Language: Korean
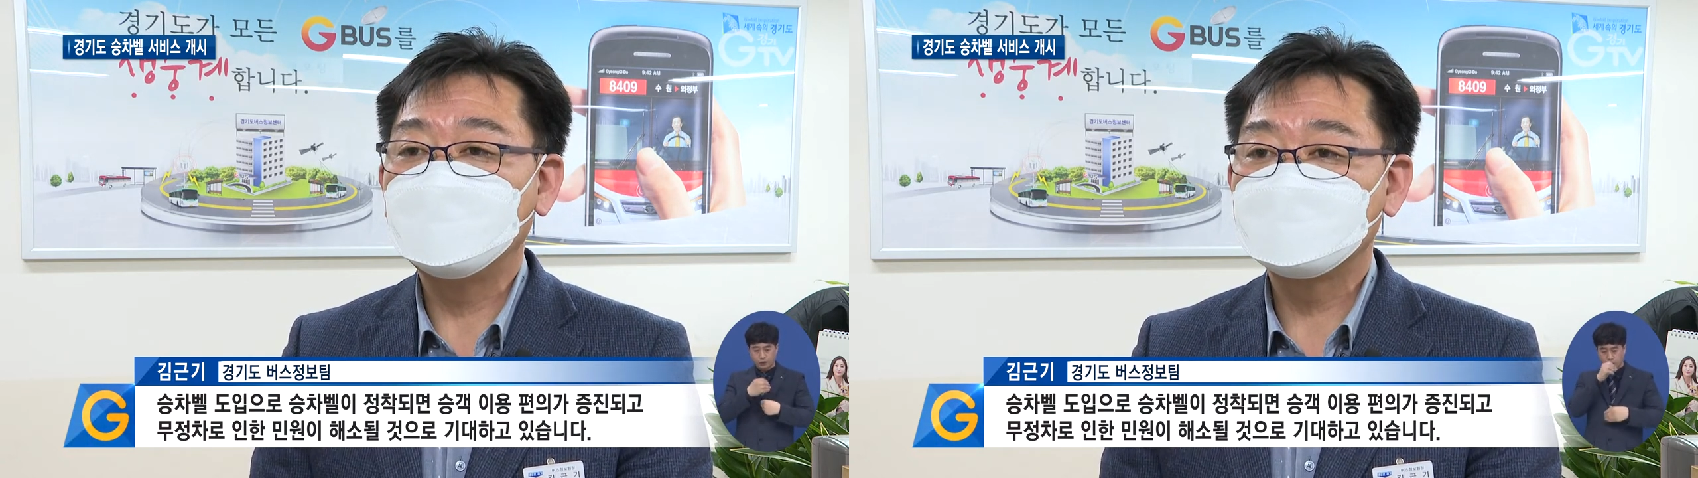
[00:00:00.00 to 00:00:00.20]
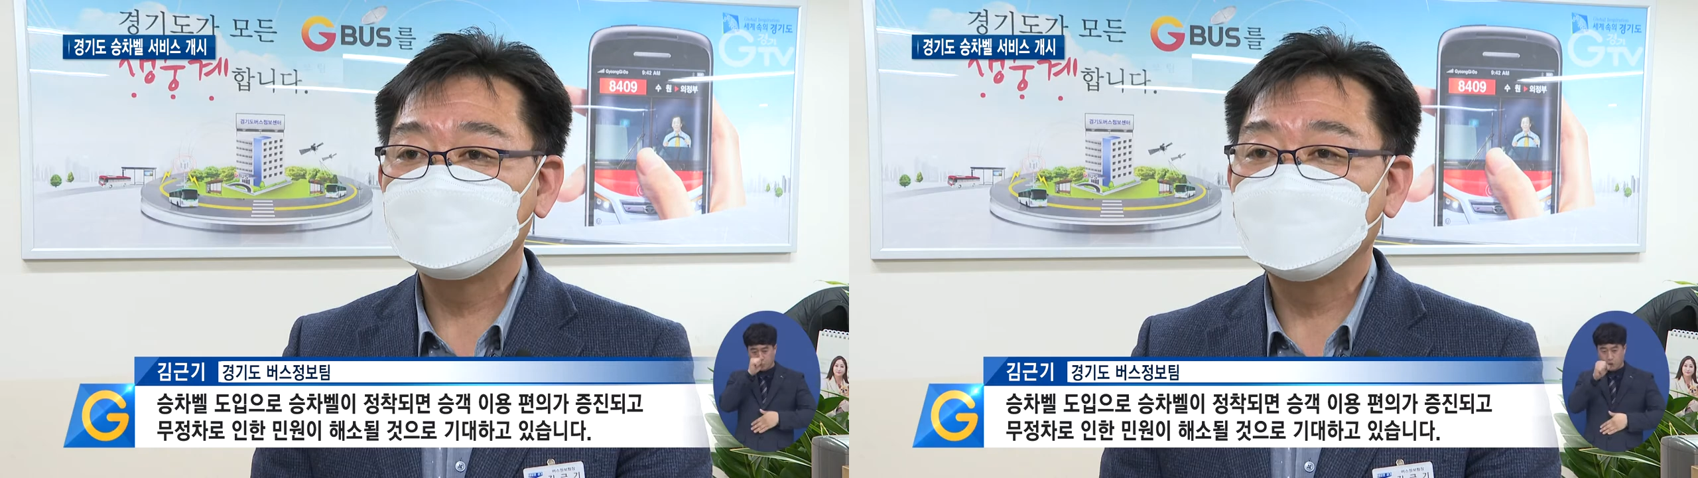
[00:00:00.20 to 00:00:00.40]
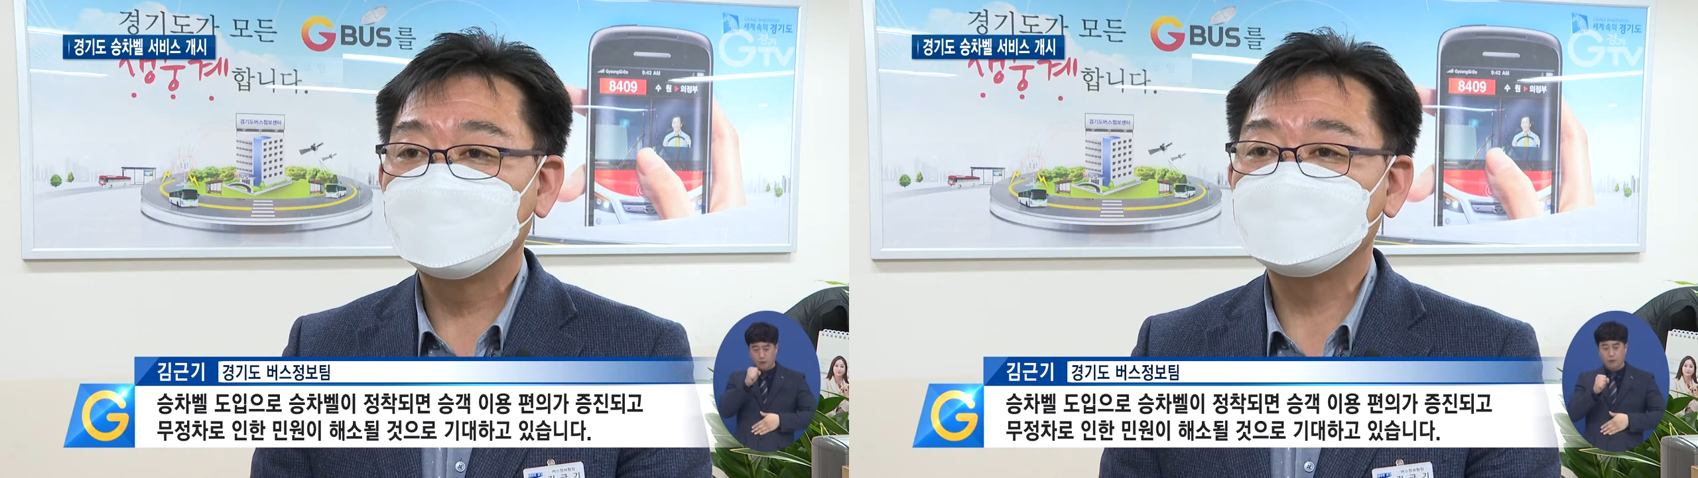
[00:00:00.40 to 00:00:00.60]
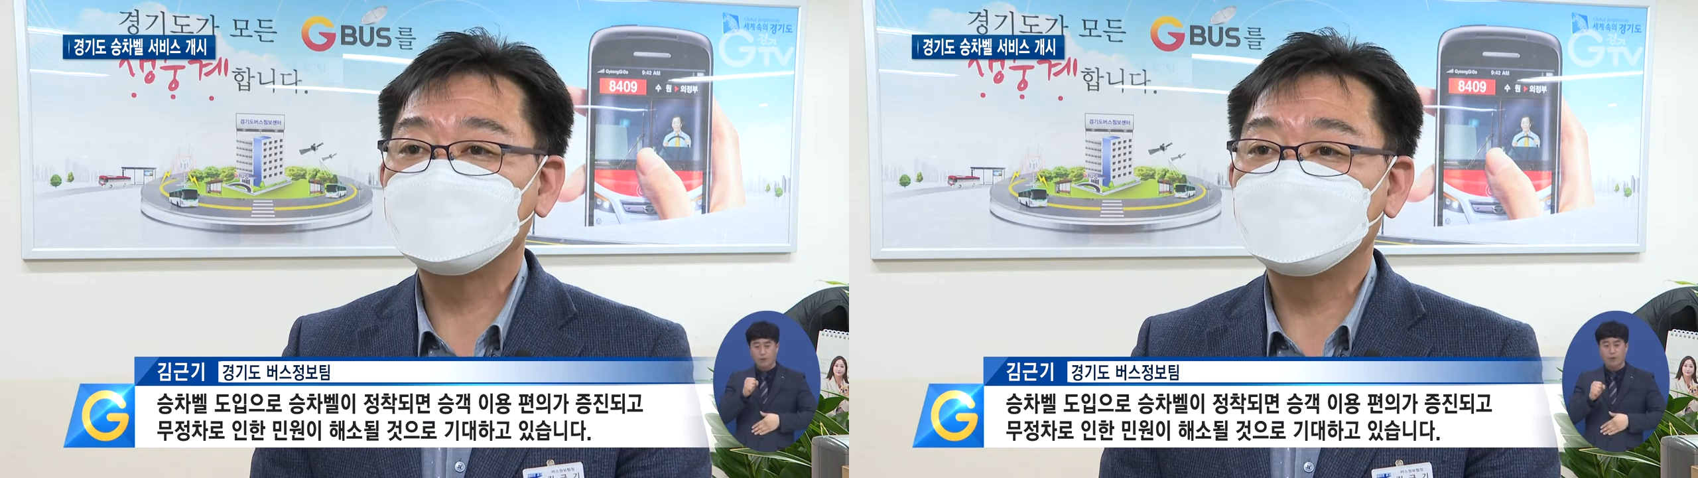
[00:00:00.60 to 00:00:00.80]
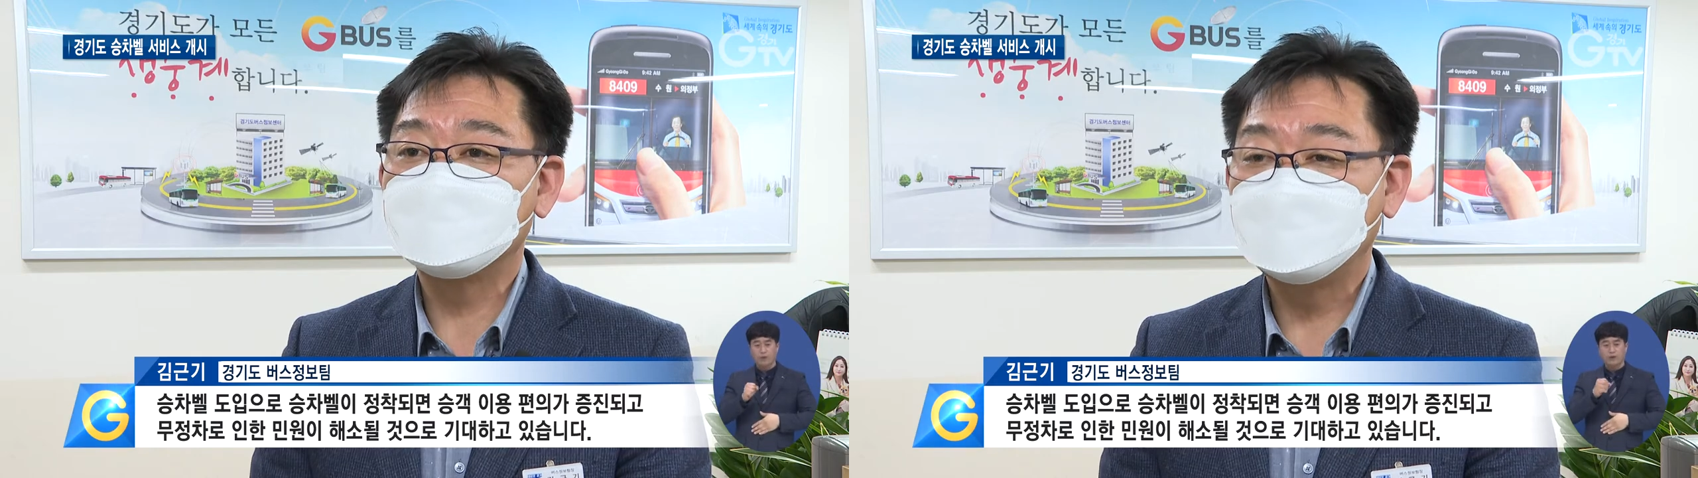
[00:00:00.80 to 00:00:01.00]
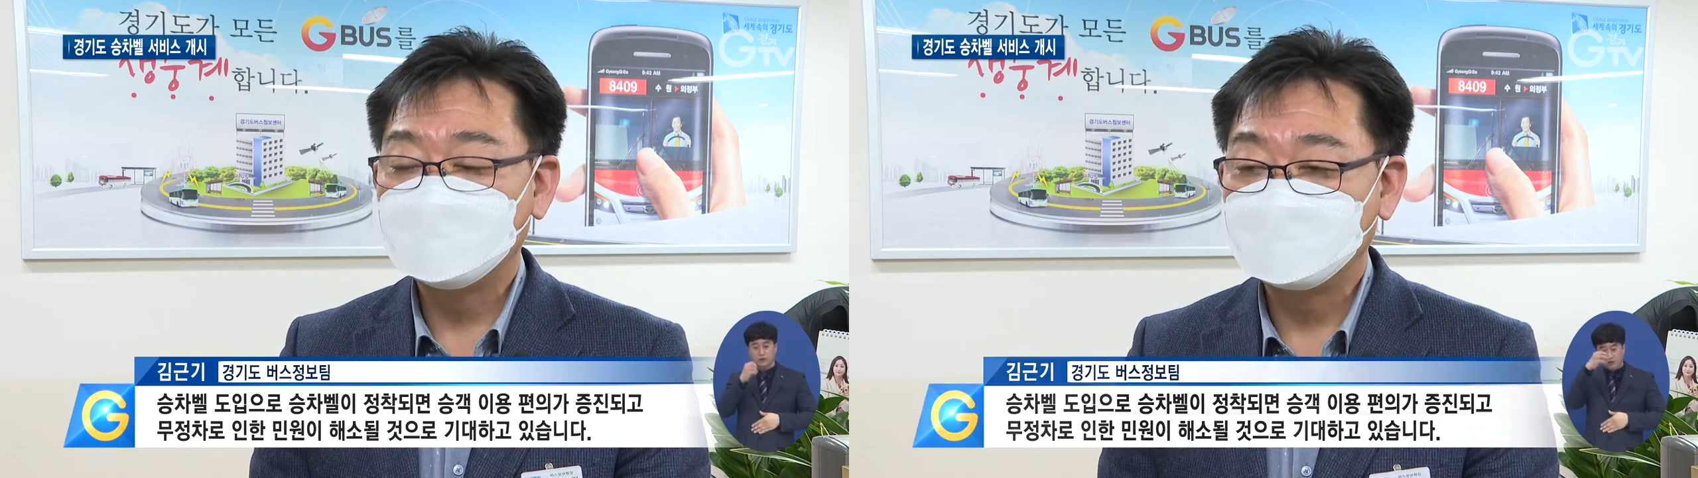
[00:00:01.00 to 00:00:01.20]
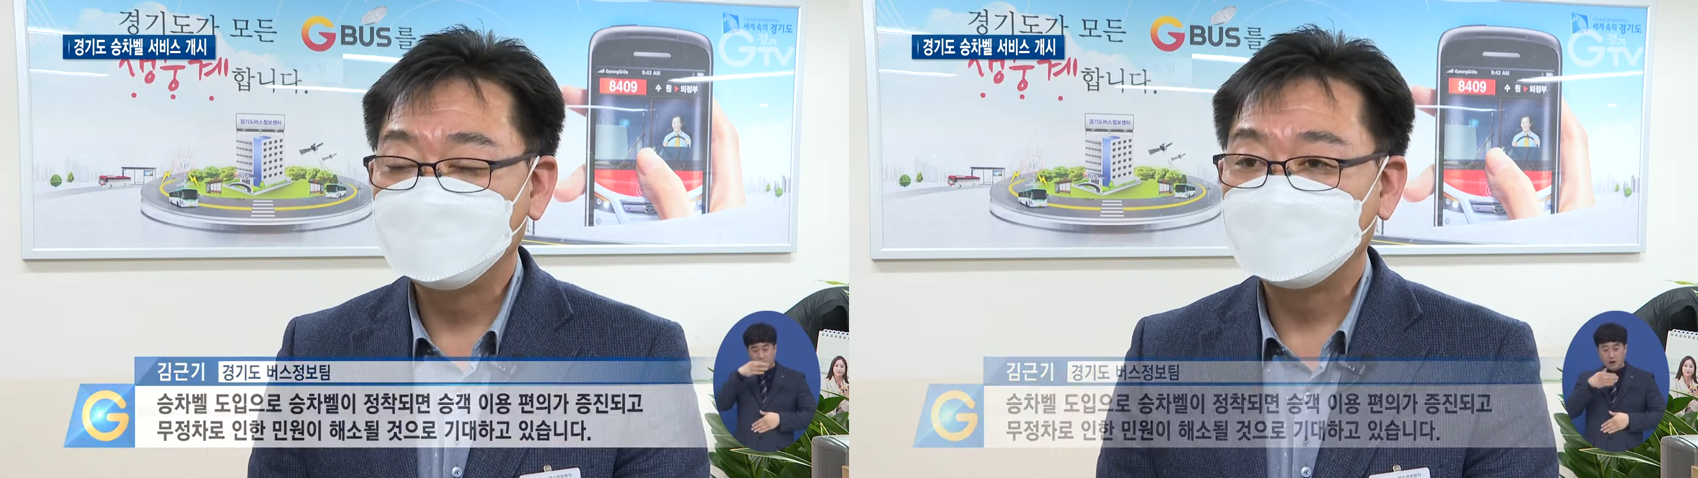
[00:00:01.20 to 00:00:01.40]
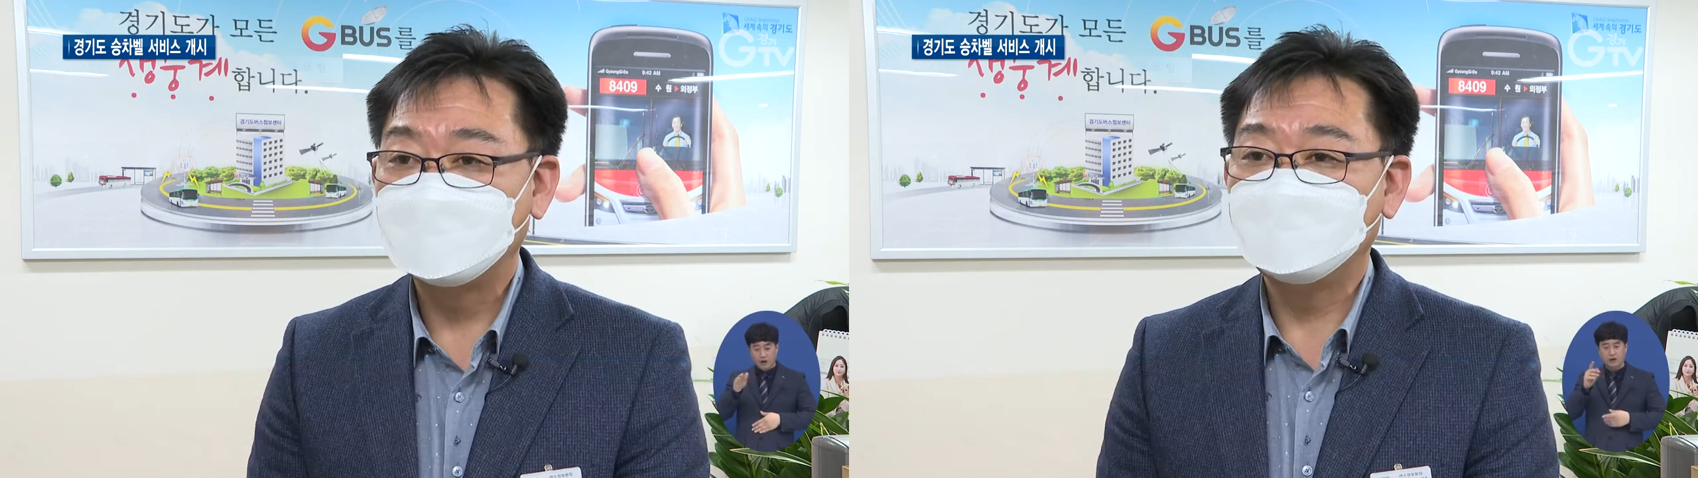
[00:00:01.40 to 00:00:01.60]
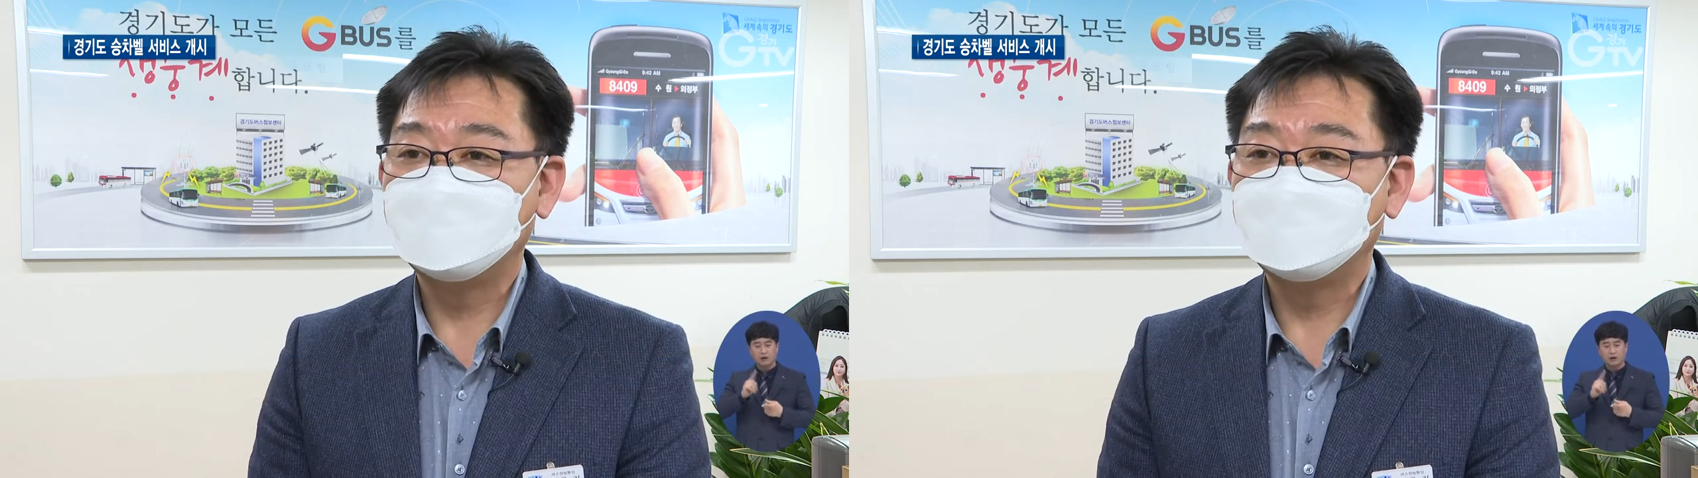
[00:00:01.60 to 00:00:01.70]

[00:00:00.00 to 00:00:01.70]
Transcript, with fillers: 해소될 것으로 기대됩니다.